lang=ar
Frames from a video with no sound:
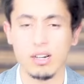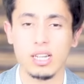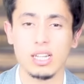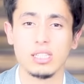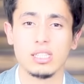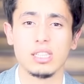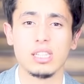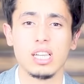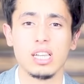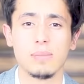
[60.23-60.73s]
قال
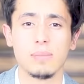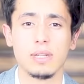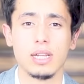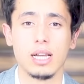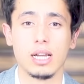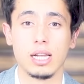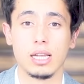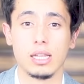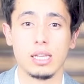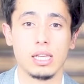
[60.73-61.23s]
أنت
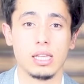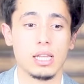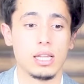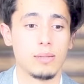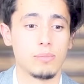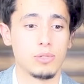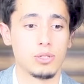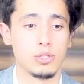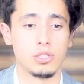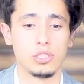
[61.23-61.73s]
دائما هكذا إذا
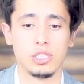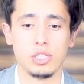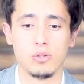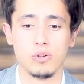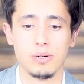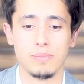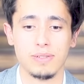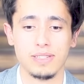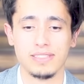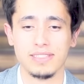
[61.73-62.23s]
لم تجد
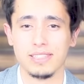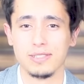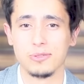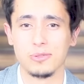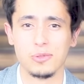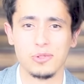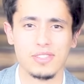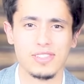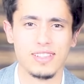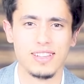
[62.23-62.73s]
جوابا
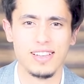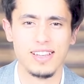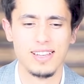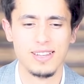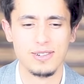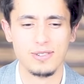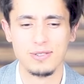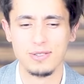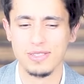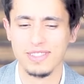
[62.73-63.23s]
تسكت
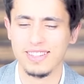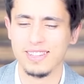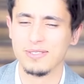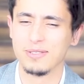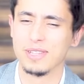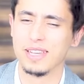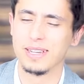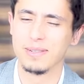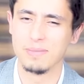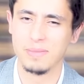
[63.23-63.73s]
قلت
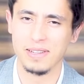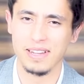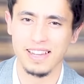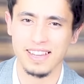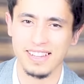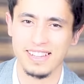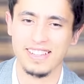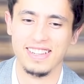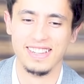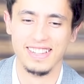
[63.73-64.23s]
له يا ابن
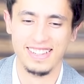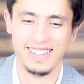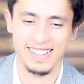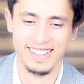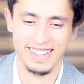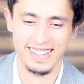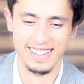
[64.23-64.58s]
الحلال